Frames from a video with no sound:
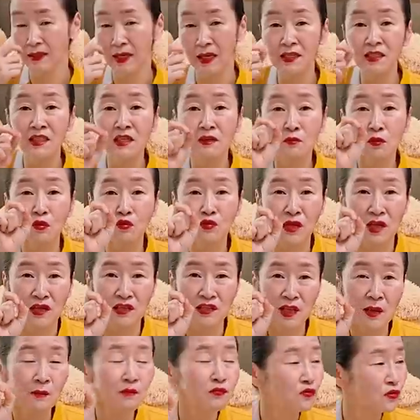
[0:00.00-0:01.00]
사실 묘사를
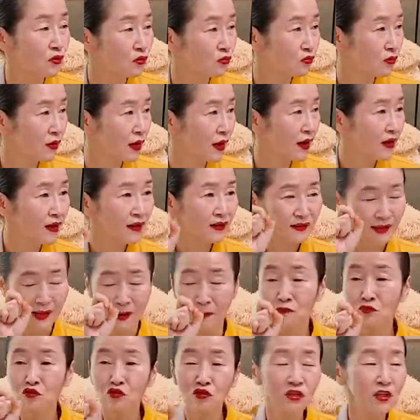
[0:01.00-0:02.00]
세부적으로 해.
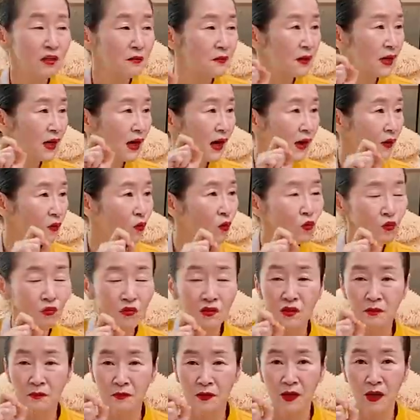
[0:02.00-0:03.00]
나무 그림이나 꽃
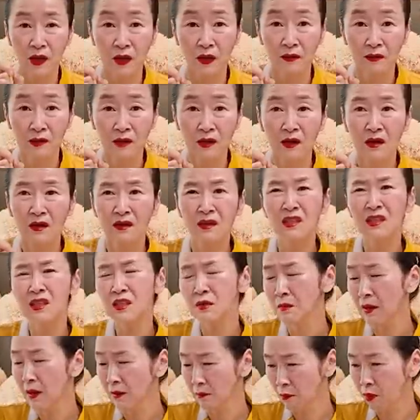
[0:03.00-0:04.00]
그림이나.
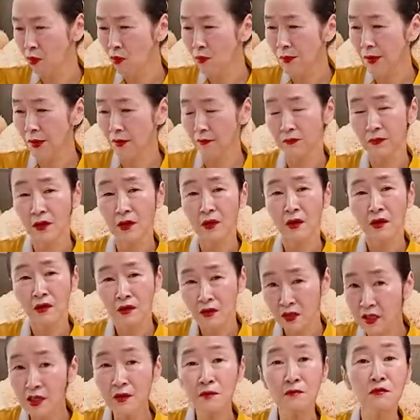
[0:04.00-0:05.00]
그지만 보면
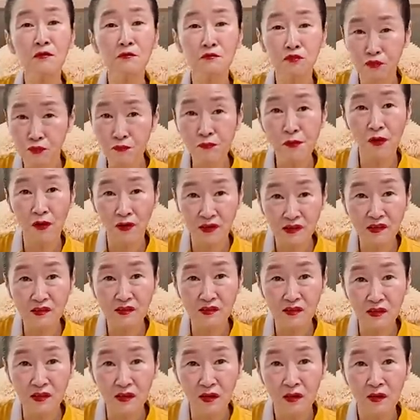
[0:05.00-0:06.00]
그림은 분명하지
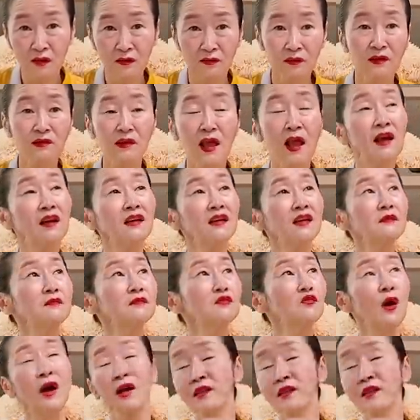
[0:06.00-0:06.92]
그치? 근데 내 그림은